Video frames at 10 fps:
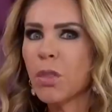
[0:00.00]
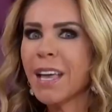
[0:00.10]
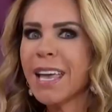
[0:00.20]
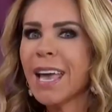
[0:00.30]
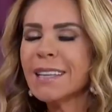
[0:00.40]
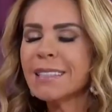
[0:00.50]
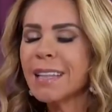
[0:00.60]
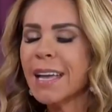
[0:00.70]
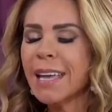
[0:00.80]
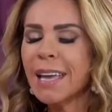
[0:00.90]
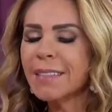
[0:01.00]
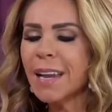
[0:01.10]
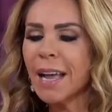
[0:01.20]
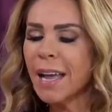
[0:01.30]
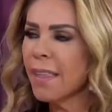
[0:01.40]
¿de qué, ¿de qué
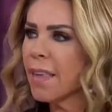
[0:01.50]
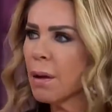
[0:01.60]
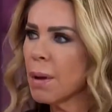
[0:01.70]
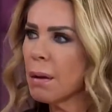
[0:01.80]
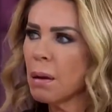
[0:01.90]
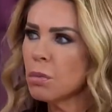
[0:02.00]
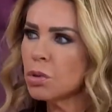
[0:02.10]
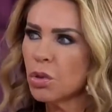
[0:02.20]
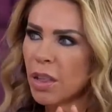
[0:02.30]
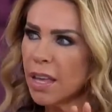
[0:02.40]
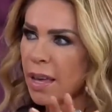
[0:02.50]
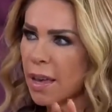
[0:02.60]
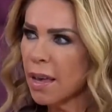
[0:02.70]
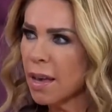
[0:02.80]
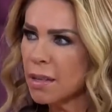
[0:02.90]
tragedia hablábamos o de
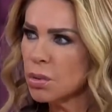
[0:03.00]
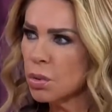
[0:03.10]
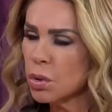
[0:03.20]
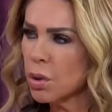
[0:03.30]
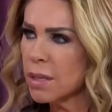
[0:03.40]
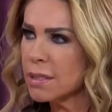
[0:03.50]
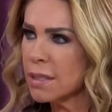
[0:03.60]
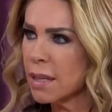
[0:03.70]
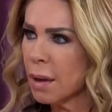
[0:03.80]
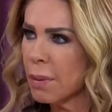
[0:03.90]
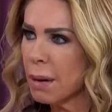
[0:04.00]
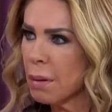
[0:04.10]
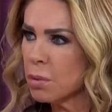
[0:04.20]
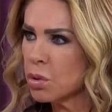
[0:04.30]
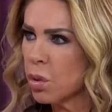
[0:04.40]
qué asunto este
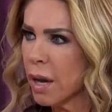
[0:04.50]
hablábamos